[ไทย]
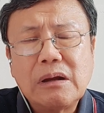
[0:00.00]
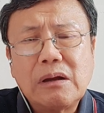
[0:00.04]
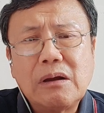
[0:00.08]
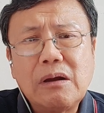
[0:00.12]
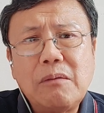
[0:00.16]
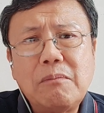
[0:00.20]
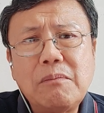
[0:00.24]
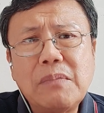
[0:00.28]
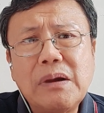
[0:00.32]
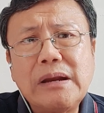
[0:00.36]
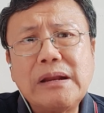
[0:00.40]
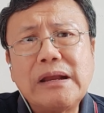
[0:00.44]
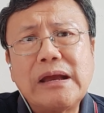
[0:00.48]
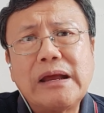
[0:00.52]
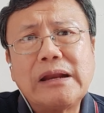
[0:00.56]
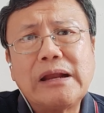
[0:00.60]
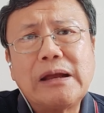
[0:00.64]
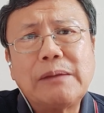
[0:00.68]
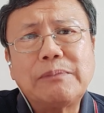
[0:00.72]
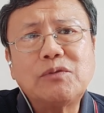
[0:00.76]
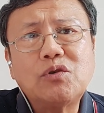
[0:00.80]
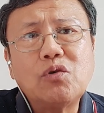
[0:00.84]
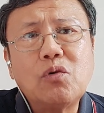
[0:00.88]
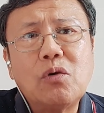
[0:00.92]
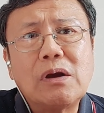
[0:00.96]
ก็เหมือนกันค
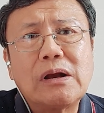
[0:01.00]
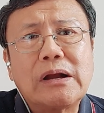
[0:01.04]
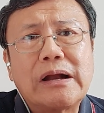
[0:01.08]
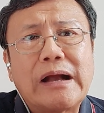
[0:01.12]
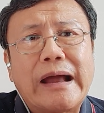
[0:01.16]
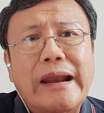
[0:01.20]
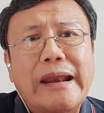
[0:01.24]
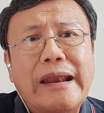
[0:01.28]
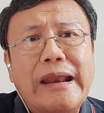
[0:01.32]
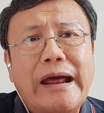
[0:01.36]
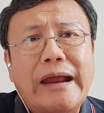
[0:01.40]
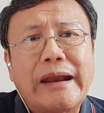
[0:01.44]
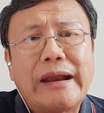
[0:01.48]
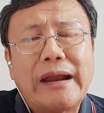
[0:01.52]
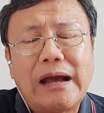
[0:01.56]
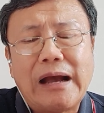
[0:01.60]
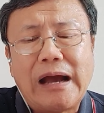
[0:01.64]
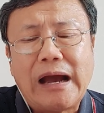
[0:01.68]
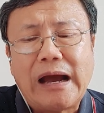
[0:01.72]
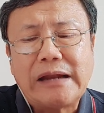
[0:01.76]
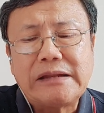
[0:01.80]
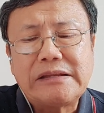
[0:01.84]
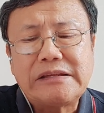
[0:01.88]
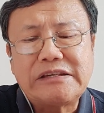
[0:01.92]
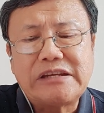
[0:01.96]
รับ ช่วงการดานอา
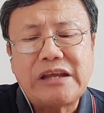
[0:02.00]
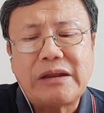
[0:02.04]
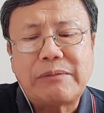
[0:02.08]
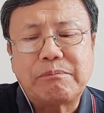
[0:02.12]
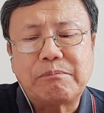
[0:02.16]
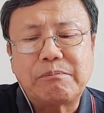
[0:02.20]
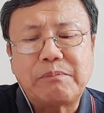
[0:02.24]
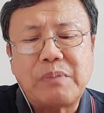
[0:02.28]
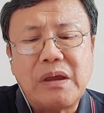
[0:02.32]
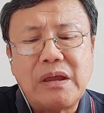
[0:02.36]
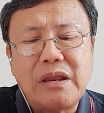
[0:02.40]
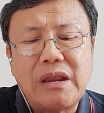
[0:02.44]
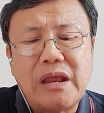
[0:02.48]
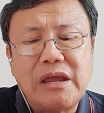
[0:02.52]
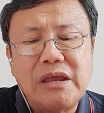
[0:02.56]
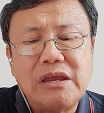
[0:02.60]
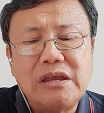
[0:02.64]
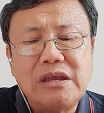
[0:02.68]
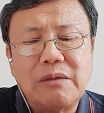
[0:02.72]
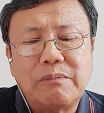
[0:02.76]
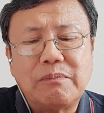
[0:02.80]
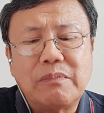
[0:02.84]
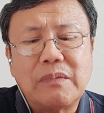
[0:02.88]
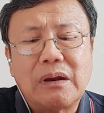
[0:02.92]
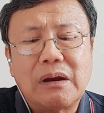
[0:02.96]
หาร 7 ปีในอี
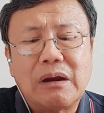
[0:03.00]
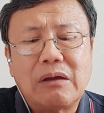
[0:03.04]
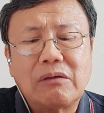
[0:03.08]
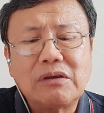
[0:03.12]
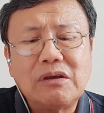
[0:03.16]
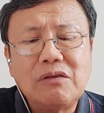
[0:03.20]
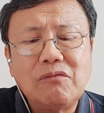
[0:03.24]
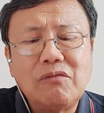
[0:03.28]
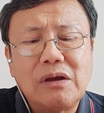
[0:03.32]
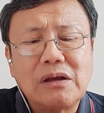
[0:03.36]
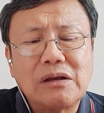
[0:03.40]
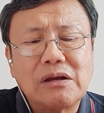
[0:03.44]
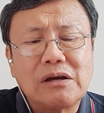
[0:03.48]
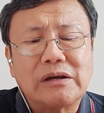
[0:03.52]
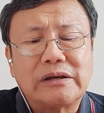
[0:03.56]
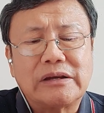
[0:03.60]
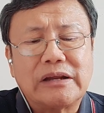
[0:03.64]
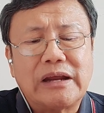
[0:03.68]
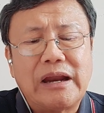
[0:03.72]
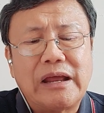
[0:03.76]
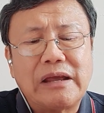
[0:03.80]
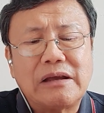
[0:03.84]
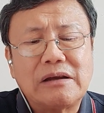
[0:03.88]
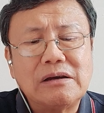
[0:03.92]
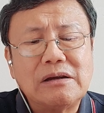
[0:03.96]
ยิปต์เราคิดว่าเกิด
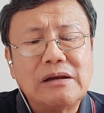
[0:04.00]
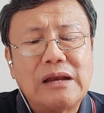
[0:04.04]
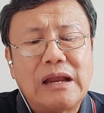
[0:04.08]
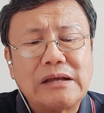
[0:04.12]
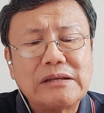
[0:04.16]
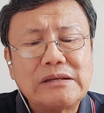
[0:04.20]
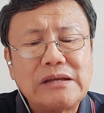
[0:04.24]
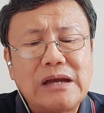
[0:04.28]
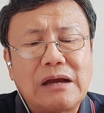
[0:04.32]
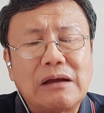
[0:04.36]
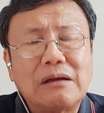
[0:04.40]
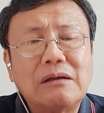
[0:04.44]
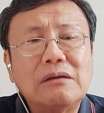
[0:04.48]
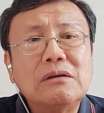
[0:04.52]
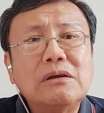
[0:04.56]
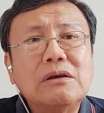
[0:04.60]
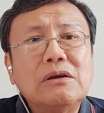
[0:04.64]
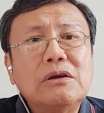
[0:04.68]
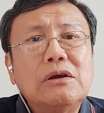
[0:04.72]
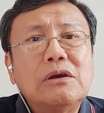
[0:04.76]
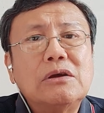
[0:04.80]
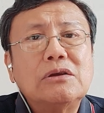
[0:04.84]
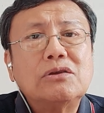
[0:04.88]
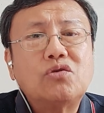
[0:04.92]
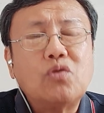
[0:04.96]
อะไรขึ้นหลังจาก
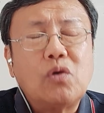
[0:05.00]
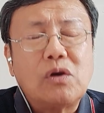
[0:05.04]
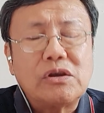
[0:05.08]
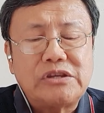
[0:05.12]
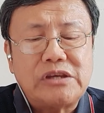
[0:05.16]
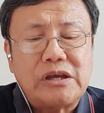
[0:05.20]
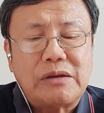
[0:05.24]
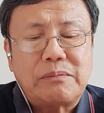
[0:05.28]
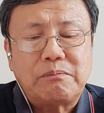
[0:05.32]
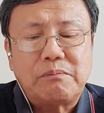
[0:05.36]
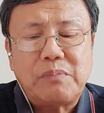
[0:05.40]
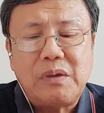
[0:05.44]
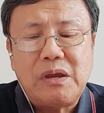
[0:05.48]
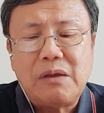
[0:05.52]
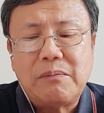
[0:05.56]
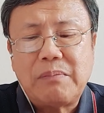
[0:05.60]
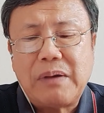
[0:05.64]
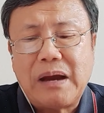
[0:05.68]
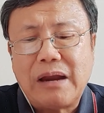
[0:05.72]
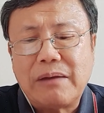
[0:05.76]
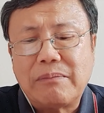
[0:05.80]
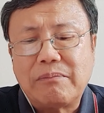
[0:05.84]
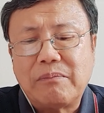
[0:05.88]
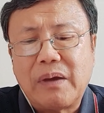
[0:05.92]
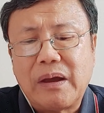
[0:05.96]
ช่วง 7 ปี
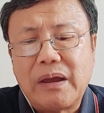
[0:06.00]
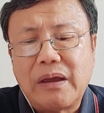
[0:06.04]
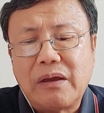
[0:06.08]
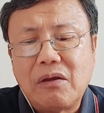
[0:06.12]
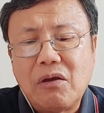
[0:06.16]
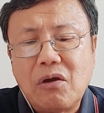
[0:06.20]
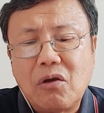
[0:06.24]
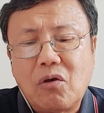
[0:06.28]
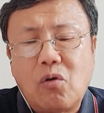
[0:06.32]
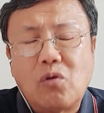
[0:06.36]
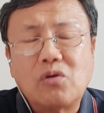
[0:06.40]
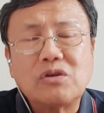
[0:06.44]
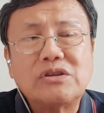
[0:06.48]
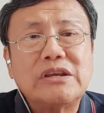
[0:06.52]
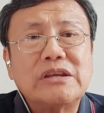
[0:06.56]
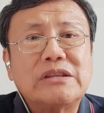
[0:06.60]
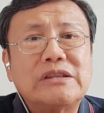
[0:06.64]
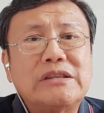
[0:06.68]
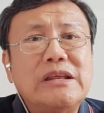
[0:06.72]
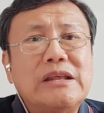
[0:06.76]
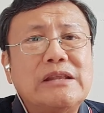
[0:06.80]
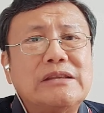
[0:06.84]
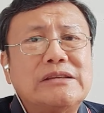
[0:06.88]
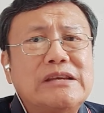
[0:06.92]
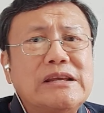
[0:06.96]
ผ่านไป คงจิ
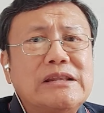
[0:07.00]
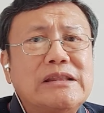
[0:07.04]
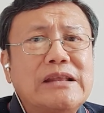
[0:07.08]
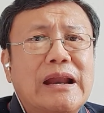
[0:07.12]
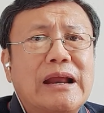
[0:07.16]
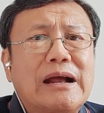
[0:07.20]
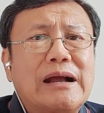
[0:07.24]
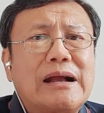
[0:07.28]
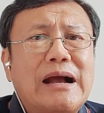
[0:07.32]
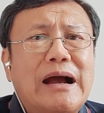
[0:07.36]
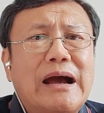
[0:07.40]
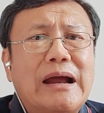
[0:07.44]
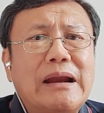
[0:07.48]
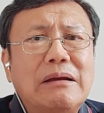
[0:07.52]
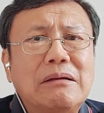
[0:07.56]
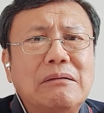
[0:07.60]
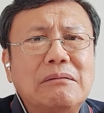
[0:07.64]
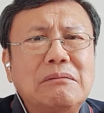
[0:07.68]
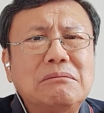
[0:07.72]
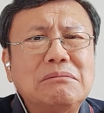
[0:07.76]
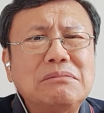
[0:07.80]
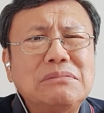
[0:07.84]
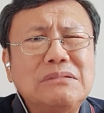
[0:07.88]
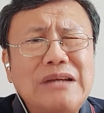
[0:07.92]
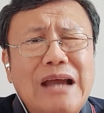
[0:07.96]
นจินตนาการ
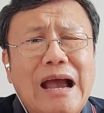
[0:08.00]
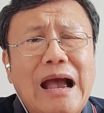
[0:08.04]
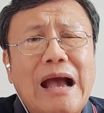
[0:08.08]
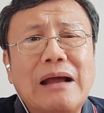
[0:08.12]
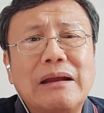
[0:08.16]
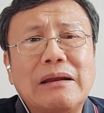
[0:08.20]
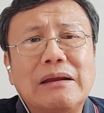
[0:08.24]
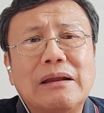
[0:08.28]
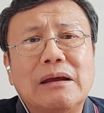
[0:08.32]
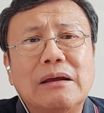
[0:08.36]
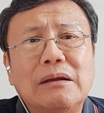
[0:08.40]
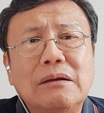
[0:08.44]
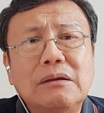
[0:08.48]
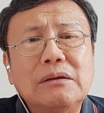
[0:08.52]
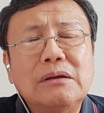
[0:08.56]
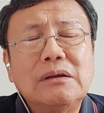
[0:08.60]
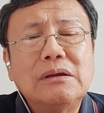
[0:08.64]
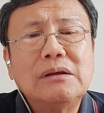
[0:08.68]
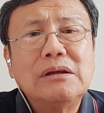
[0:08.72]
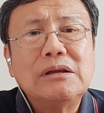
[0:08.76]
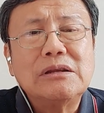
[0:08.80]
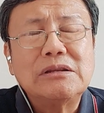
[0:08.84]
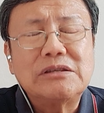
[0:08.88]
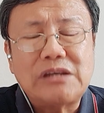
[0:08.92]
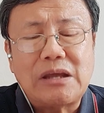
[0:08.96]
ยากนะ
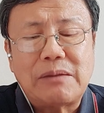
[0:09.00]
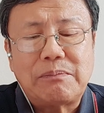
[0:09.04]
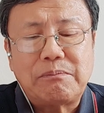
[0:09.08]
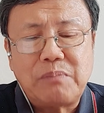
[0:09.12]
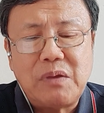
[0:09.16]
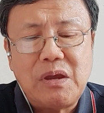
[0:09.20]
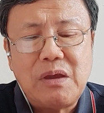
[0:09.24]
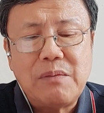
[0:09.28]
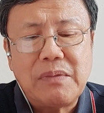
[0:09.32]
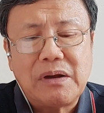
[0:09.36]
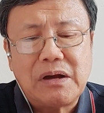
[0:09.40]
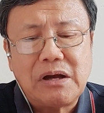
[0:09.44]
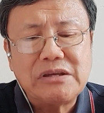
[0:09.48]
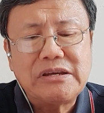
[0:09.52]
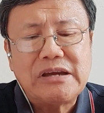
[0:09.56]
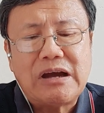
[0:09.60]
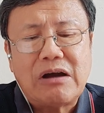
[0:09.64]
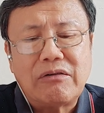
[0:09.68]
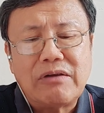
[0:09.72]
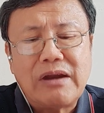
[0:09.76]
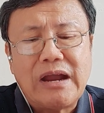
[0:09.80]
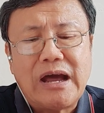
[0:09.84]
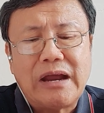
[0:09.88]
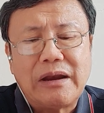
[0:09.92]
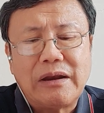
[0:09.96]
เจ็ดปีมันก็ยา
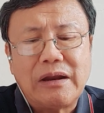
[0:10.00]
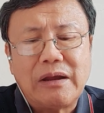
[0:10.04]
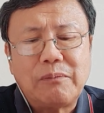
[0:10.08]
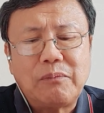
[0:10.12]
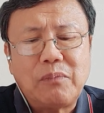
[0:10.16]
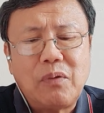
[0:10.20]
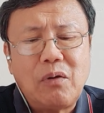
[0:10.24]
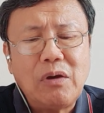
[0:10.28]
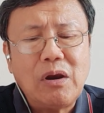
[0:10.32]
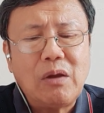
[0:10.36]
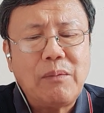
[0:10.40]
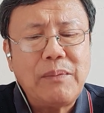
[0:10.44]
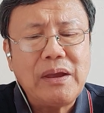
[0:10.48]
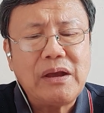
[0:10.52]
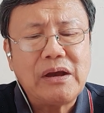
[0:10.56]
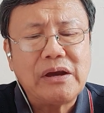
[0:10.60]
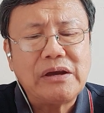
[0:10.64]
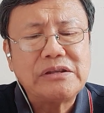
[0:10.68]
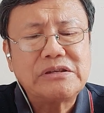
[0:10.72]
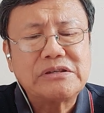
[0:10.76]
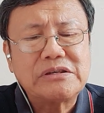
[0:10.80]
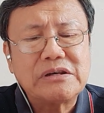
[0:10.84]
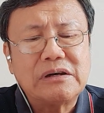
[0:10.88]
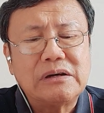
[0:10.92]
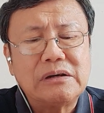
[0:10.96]
วนานครับเพราะเราไม่เค
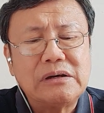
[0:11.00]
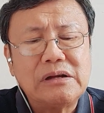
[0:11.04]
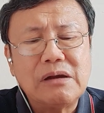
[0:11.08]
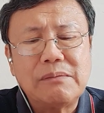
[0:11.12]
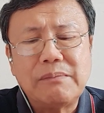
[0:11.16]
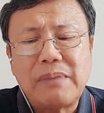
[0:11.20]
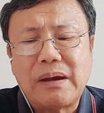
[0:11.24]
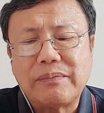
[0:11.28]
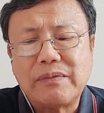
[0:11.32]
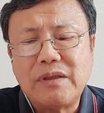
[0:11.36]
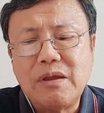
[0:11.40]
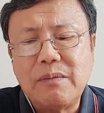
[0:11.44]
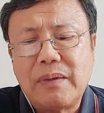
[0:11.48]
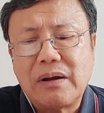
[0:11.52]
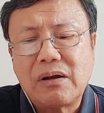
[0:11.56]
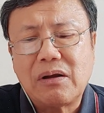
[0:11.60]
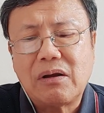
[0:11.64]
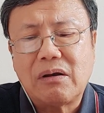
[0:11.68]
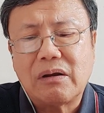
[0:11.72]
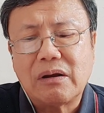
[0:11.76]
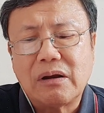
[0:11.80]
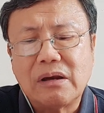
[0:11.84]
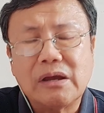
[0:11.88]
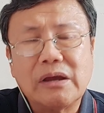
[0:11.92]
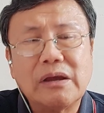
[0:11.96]
ยเจอเรื่องแบบนี้มา
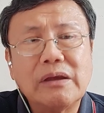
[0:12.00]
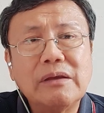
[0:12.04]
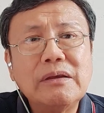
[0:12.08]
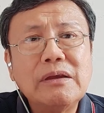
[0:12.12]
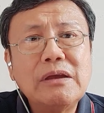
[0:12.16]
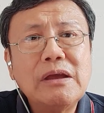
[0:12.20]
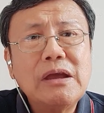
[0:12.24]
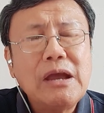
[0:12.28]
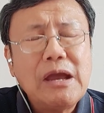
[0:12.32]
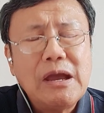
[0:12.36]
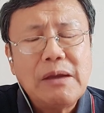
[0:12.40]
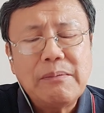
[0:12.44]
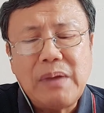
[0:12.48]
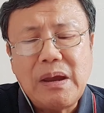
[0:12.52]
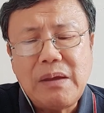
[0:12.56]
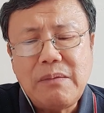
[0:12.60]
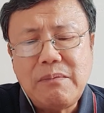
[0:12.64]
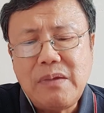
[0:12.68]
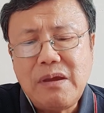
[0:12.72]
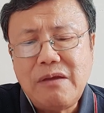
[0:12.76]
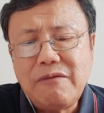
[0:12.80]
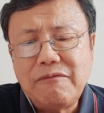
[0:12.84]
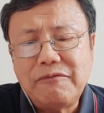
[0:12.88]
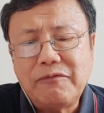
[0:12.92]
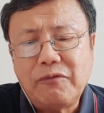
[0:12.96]
ก่อนเลย ไม่
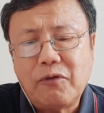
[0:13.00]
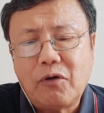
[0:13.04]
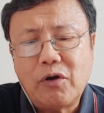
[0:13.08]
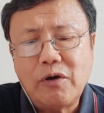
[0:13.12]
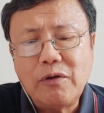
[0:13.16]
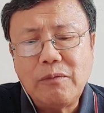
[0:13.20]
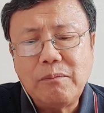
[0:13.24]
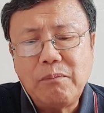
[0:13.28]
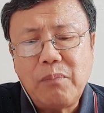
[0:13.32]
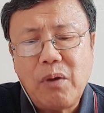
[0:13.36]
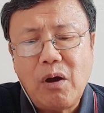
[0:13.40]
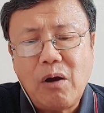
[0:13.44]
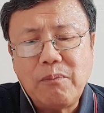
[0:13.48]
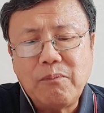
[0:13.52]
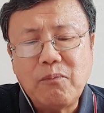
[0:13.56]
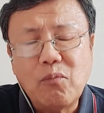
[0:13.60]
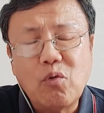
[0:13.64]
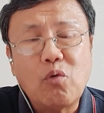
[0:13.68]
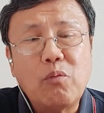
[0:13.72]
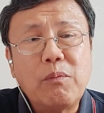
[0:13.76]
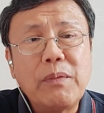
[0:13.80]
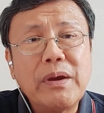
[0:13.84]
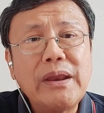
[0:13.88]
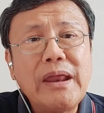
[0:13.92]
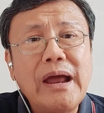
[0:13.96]
มีฝนพ่อป
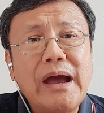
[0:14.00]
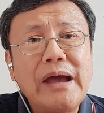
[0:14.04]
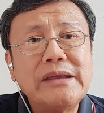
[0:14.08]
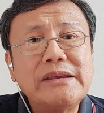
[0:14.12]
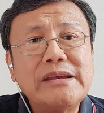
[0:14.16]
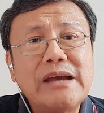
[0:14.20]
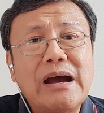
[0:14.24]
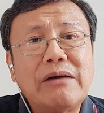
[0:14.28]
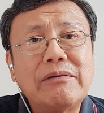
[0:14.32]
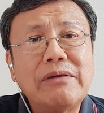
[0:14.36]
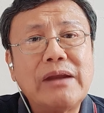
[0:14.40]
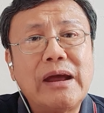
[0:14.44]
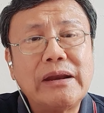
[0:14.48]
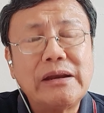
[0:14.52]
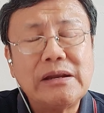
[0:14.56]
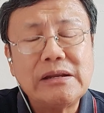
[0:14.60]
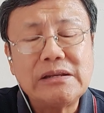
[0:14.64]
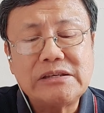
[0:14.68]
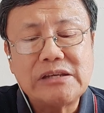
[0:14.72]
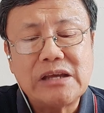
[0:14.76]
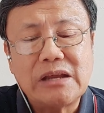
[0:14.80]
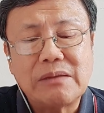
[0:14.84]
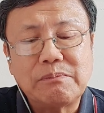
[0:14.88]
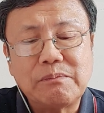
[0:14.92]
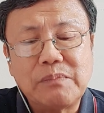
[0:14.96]
ลูกไม่ได้ยาวนานถึ
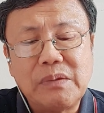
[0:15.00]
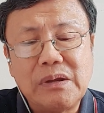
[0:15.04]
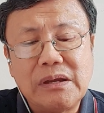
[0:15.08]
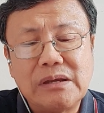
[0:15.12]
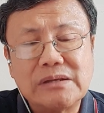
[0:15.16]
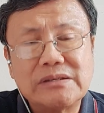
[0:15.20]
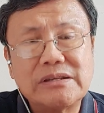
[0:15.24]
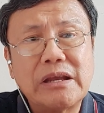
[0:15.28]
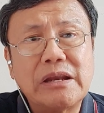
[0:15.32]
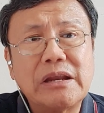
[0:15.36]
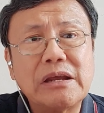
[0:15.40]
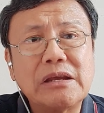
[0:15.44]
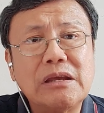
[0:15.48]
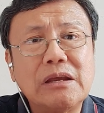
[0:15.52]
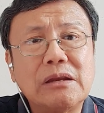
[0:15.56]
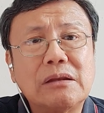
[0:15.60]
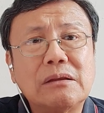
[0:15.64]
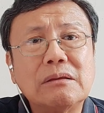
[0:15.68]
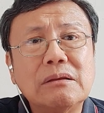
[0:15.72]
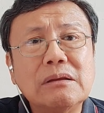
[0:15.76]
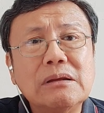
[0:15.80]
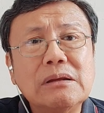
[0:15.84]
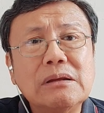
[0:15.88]
ง 7 ปี เศรษฐกิจ